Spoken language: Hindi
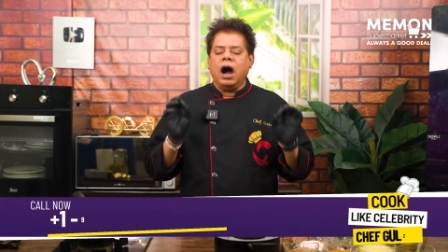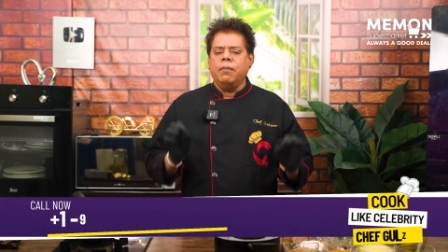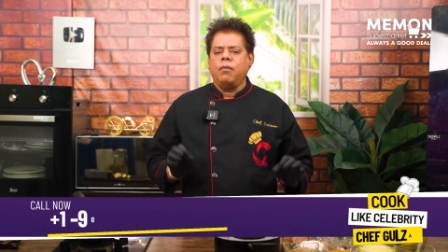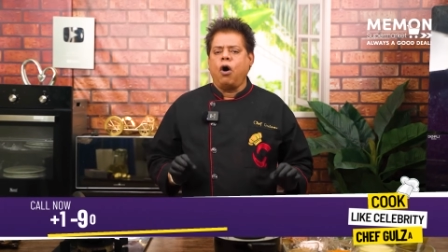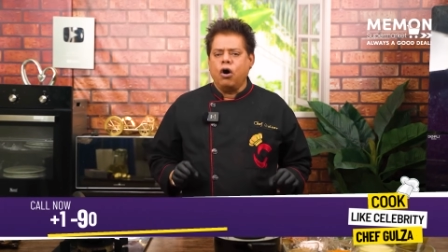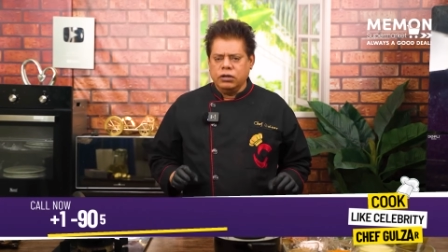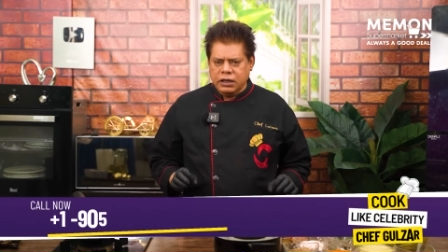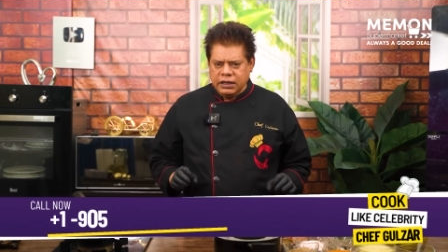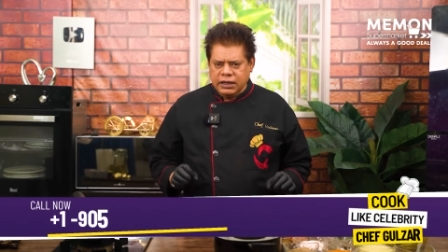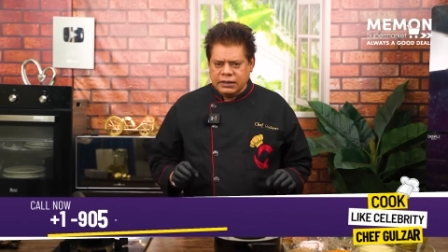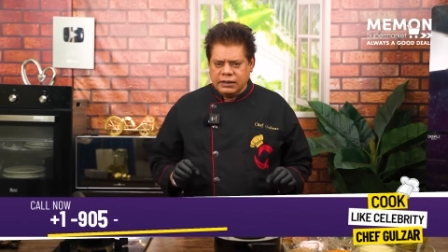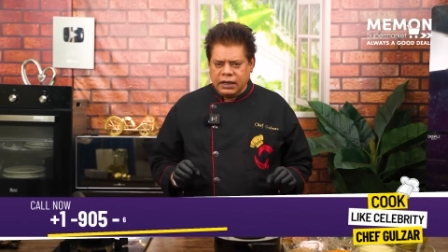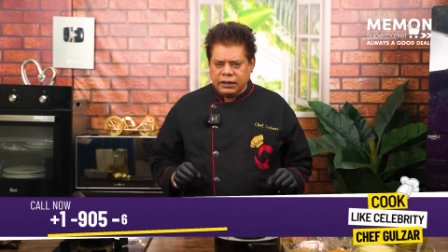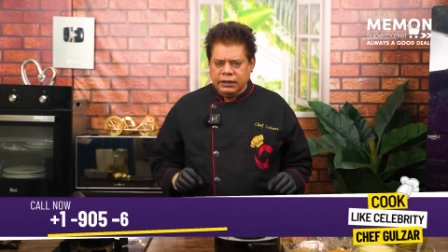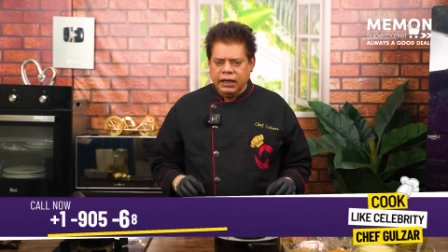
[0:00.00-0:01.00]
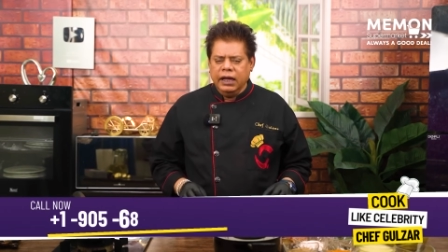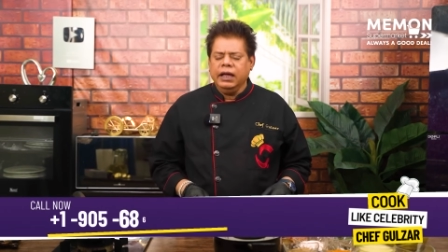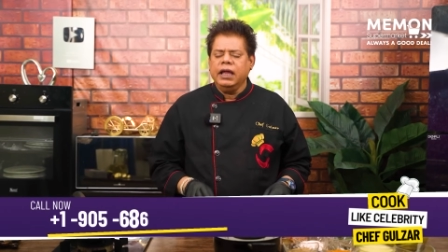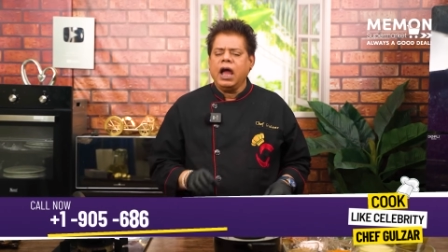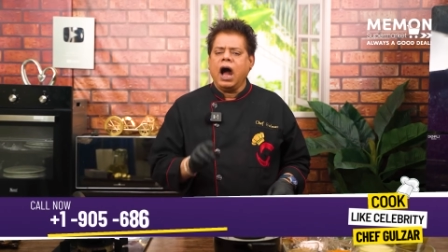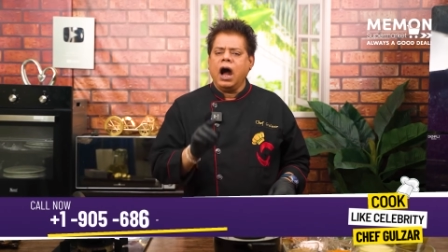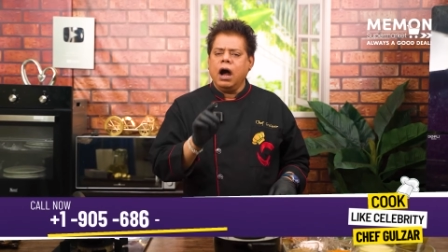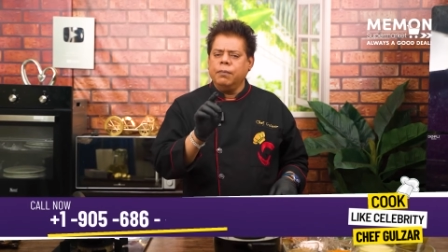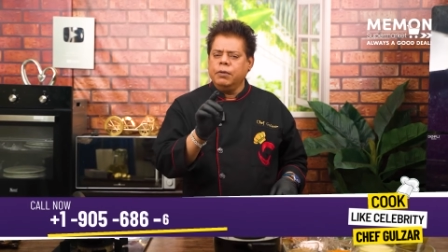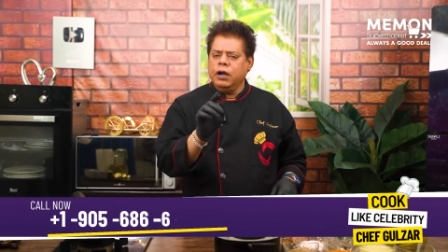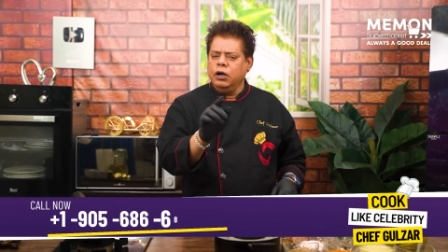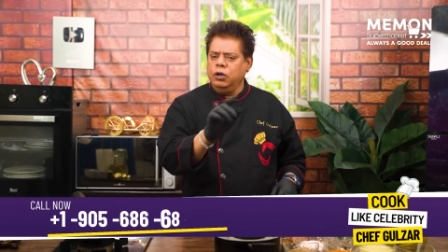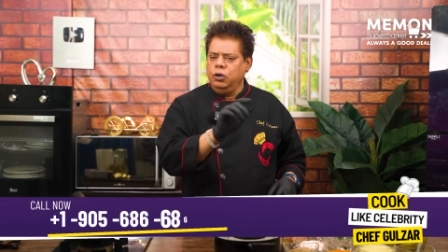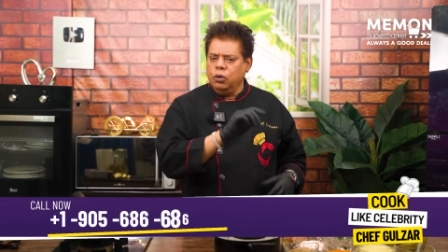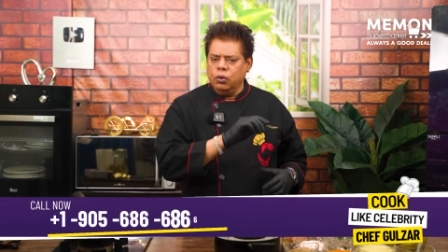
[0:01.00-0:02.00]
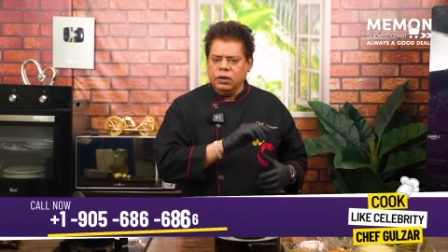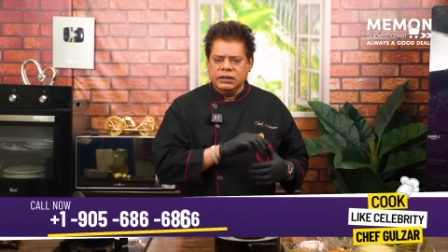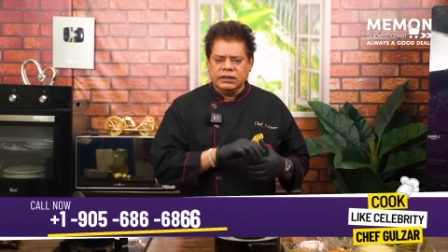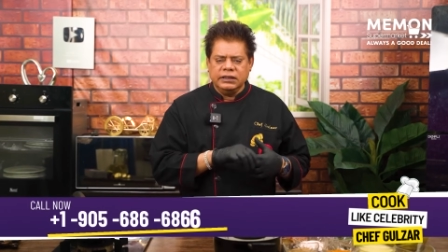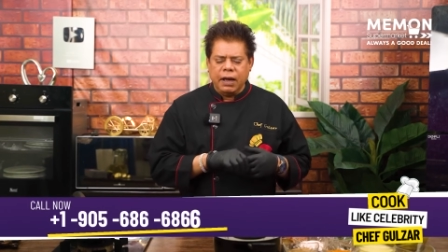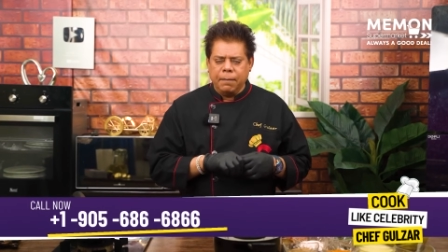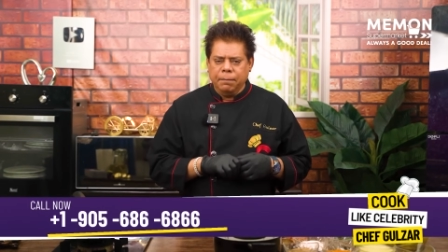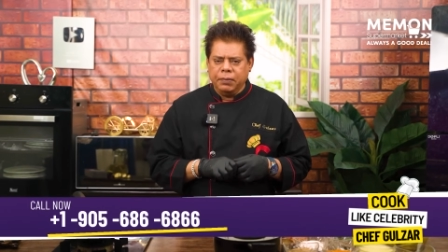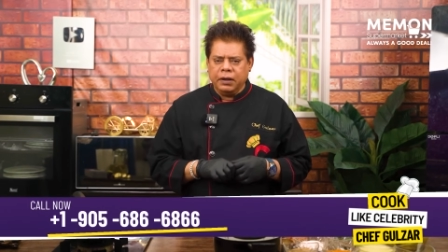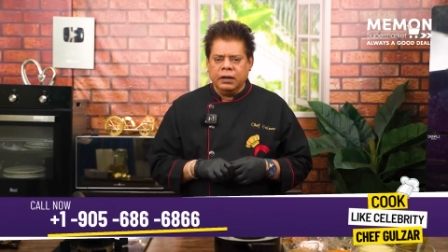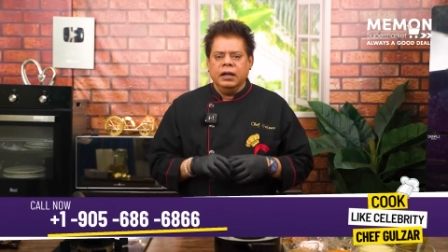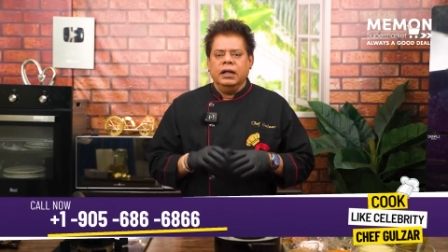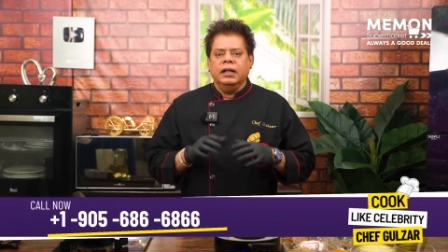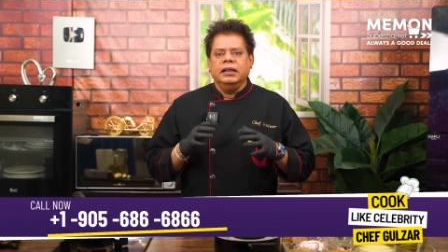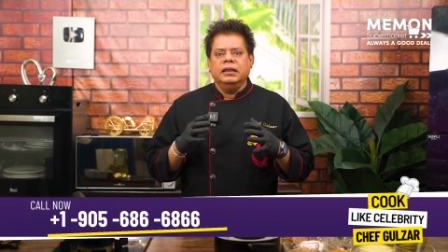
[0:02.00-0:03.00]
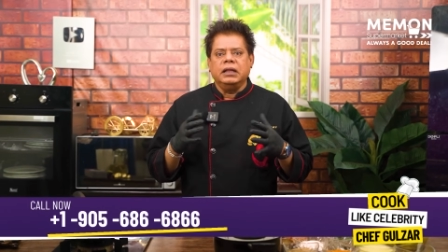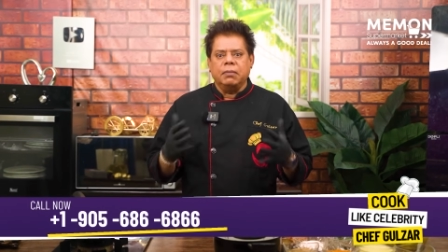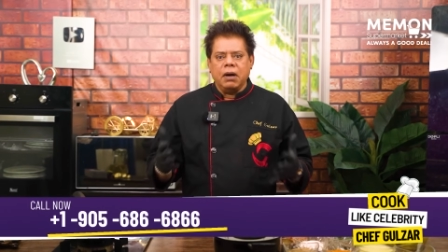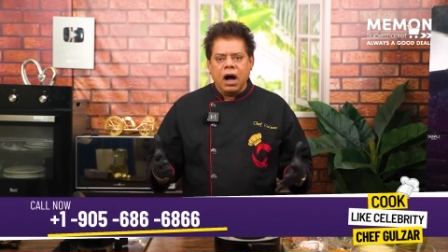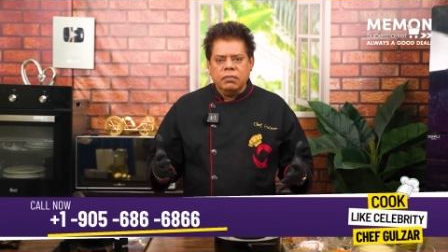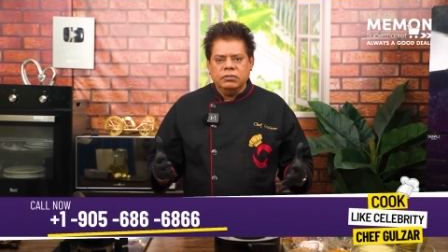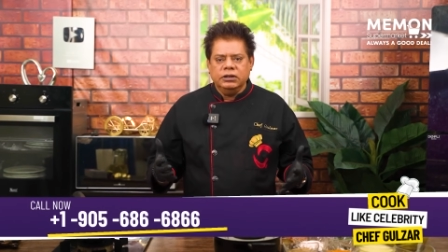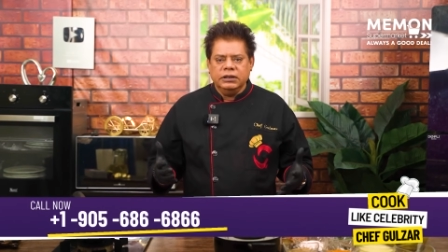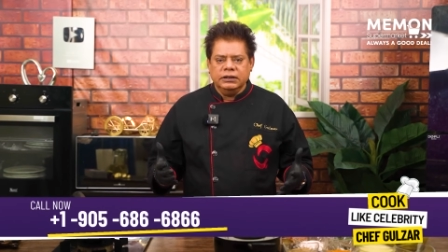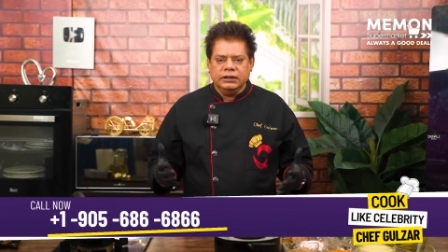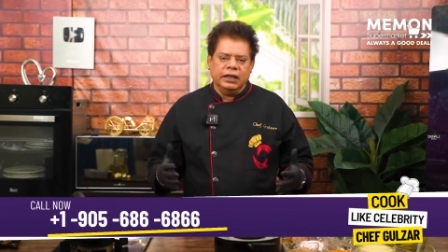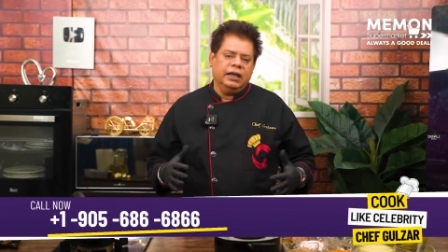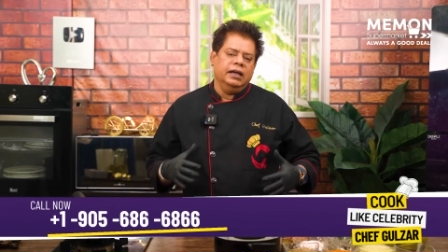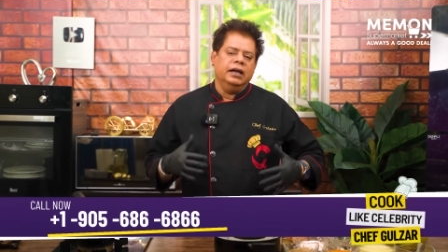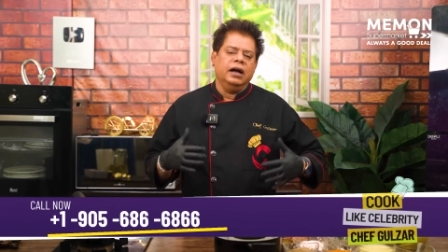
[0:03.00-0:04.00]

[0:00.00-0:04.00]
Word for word: आप ऑर्डर कर सकते हैं कि आपके डोर स्टेप पर तमाम चीज़ें